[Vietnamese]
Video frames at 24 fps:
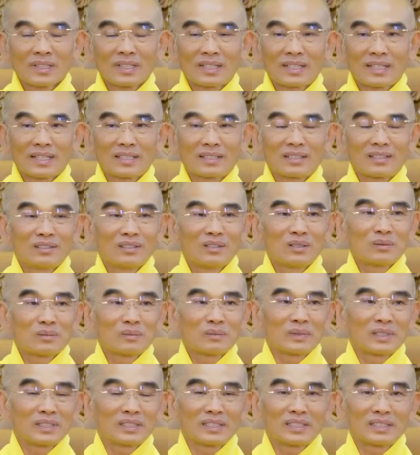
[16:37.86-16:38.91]
Thành ra đôi lúc
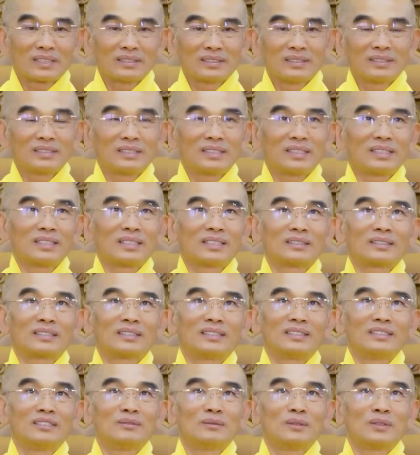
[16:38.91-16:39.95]
mình thử, chỉ cần
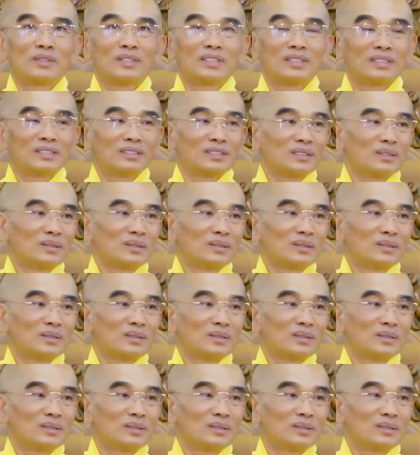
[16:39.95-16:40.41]
thử một cái người